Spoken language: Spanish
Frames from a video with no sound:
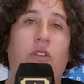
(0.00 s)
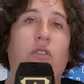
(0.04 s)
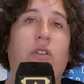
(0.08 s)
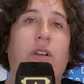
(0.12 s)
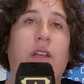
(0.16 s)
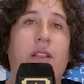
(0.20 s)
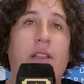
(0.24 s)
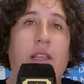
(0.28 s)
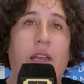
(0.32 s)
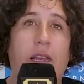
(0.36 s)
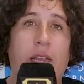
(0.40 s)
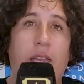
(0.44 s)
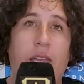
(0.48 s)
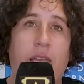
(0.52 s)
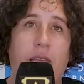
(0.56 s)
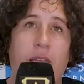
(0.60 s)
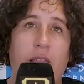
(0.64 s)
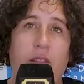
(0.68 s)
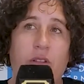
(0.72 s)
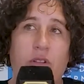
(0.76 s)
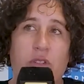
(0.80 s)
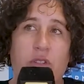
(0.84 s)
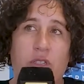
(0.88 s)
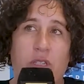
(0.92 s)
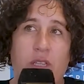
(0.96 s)
con qué
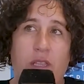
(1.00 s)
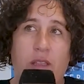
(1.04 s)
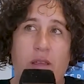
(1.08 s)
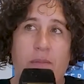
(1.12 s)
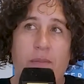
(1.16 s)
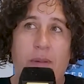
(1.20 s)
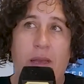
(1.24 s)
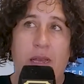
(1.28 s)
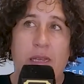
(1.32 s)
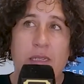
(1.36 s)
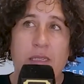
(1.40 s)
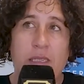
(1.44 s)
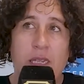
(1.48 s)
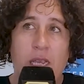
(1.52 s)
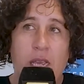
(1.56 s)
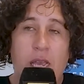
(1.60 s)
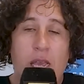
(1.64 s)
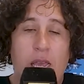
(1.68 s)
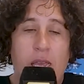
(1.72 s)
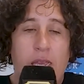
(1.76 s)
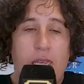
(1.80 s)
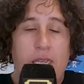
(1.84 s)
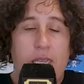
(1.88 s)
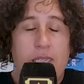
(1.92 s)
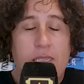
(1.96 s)
tejidos y demás,
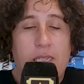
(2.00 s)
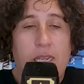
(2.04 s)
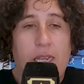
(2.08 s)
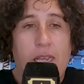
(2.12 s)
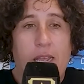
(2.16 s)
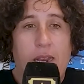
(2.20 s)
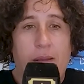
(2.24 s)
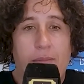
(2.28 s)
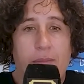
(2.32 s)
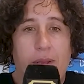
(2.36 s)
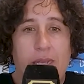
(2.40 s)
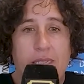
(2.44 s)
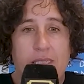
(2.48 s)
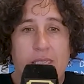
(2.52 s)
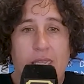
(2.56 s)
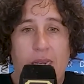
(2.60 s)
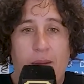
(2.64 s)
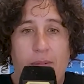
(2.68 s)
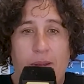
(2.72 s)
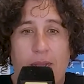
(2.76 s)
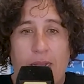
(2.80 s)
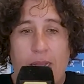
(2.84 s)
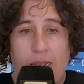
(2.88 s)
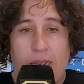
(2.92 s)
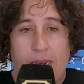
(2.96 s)
y si queda más
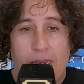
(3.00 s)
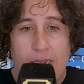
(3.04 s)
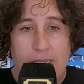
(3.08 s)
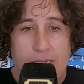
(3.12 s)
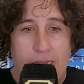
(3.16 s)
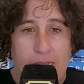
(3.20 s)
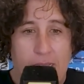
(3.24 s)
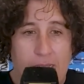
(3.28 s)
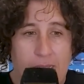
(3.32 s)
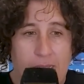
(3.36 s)
trabajar esa